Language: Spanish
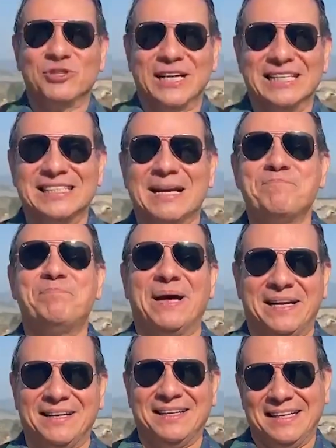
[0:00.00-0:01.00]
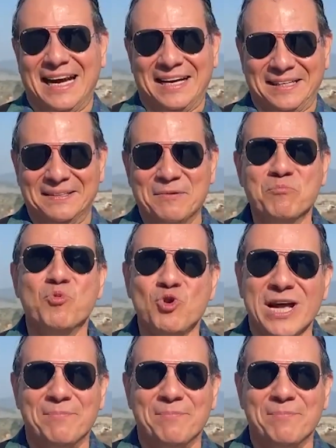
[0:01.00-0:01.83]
en este peregrinaje. Muy